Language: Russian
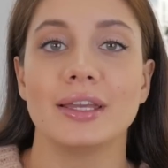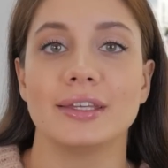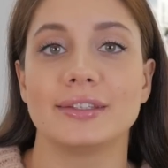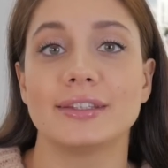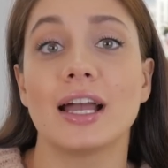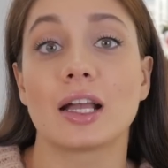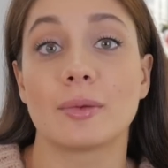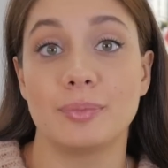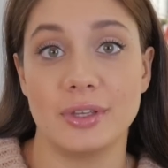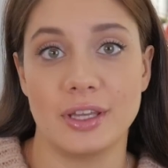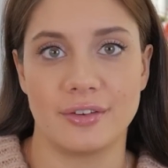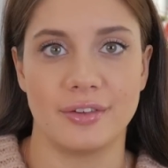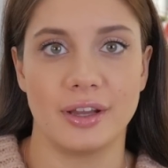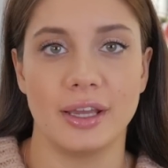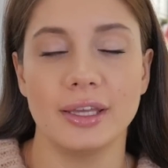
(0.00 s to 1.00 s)
Итак,
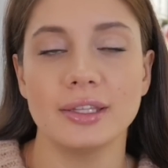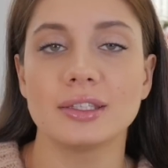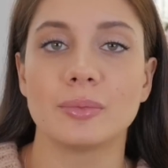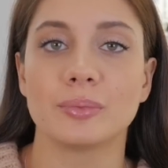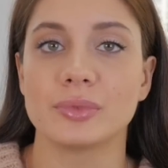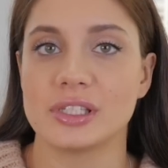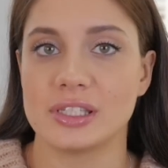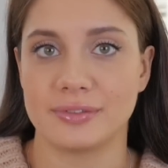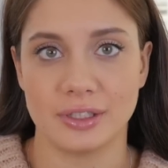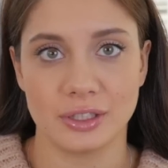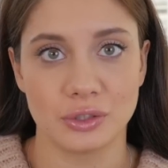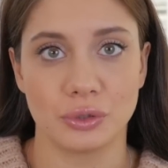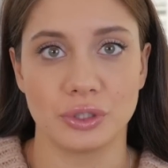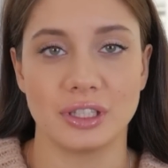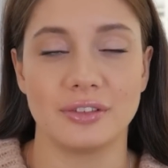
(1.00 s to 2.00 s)
первое – это мыть
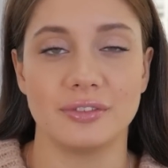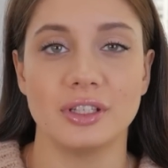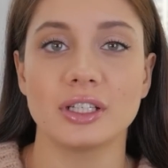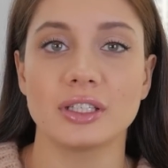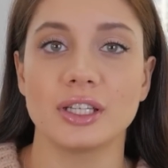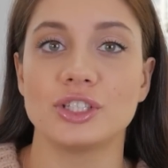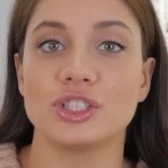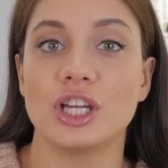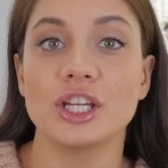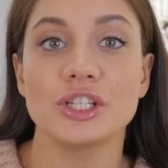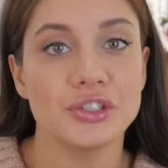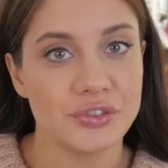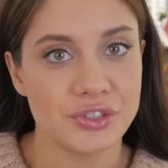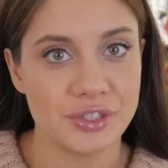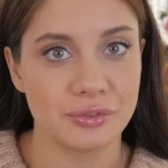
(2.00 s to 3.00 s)
водой. Наверное,
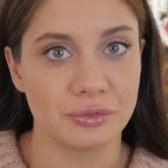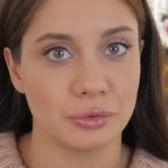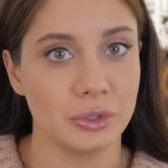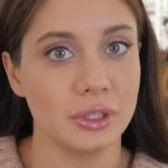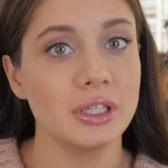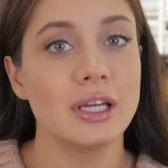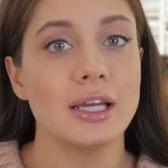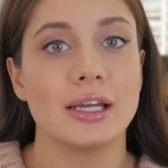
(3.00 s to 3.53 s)
чаще всего